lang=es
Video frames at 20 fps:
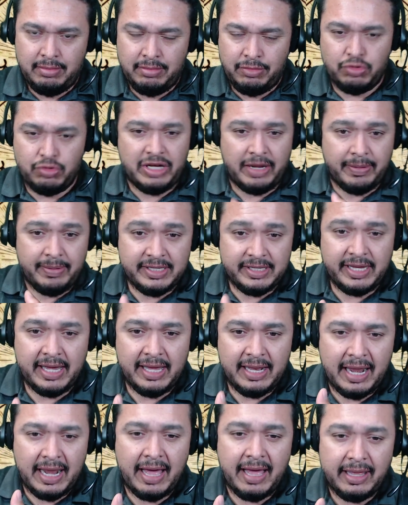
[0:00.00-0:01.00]
Tú sabes
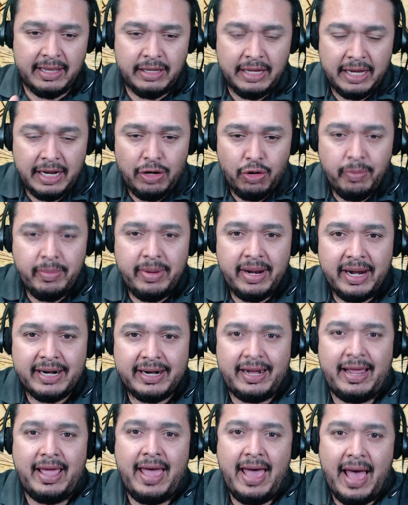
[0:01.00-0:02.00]
que el nombre
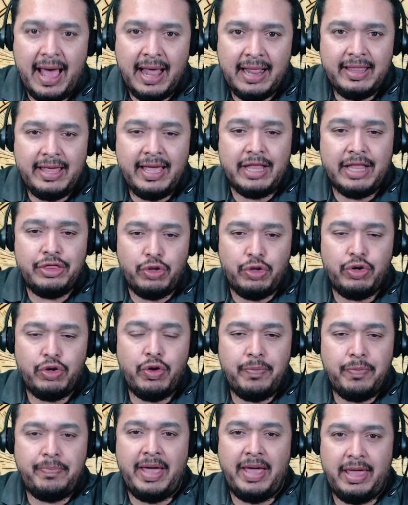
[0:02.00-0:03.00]
real de
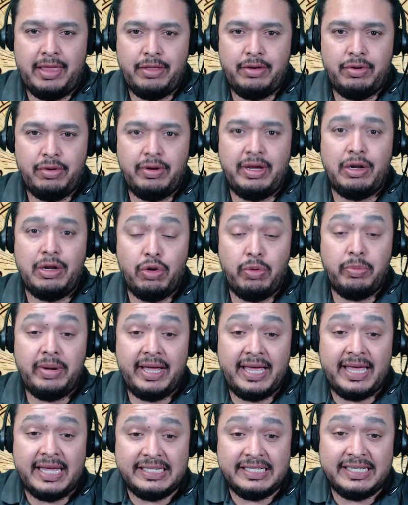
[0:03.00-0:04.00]
Antonio Pedro, el nombre
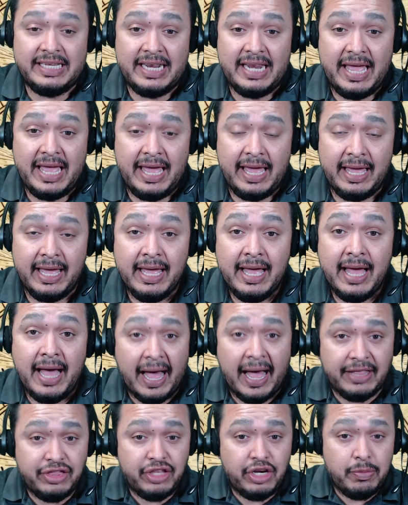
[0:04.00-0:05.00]
que se le
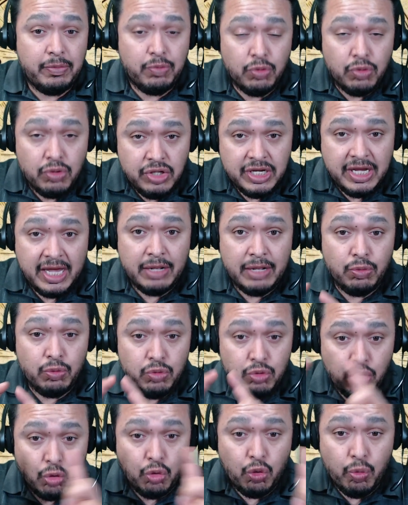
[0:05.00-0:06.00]
atribuye en
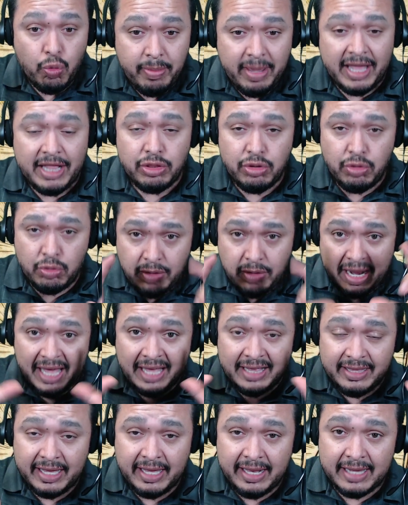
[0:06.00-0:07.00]
un documento, en un
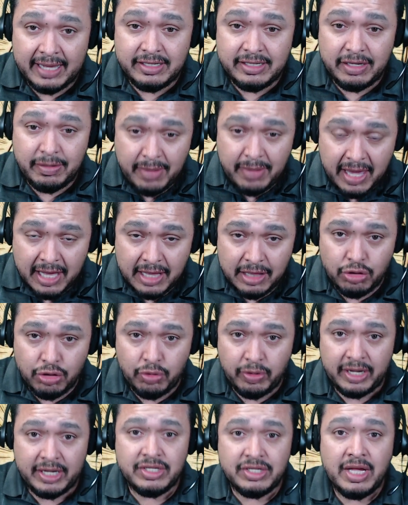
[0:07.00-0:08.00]
acta de
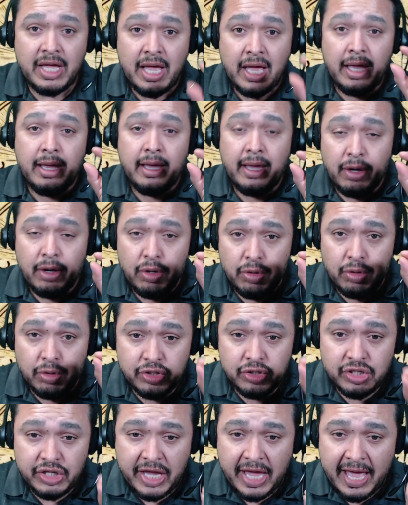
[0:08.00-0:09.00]
nacimiento, es
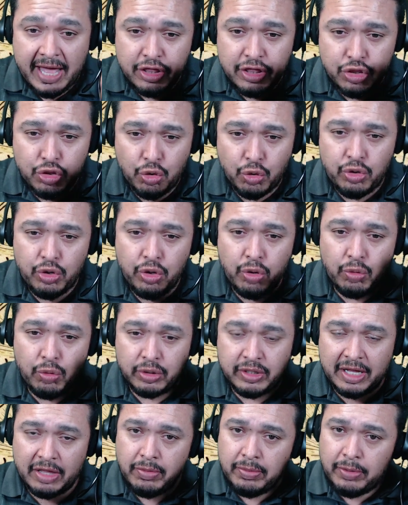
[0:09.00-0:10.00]
José Antonio
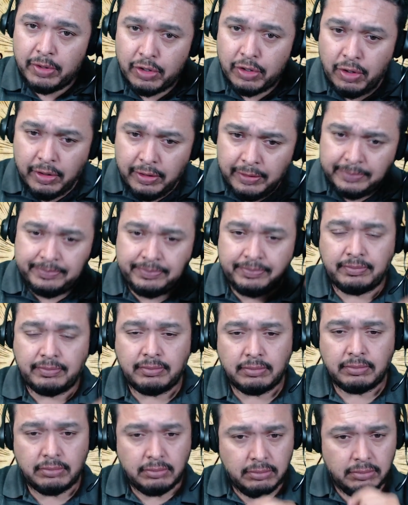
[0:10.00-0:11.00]
Hurtado Borjón.
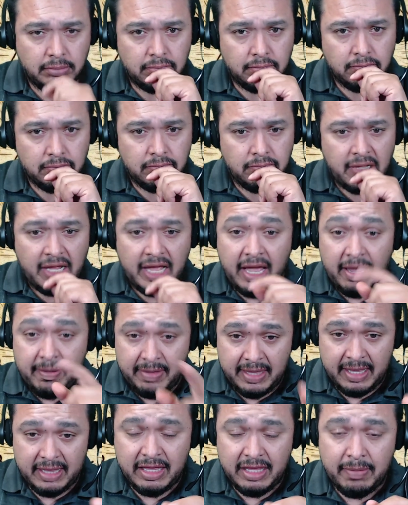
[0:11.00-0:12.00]

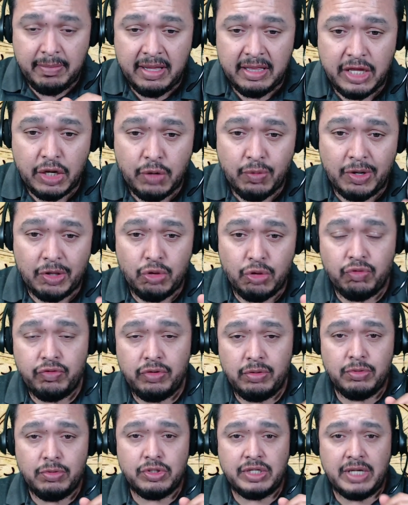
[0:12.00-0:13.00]
Evidentemente cuando
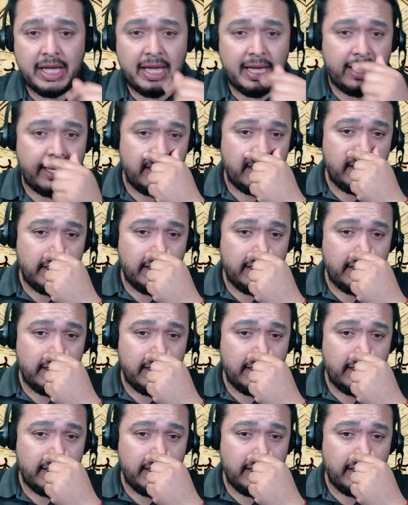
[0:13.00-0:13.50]
fuimos a,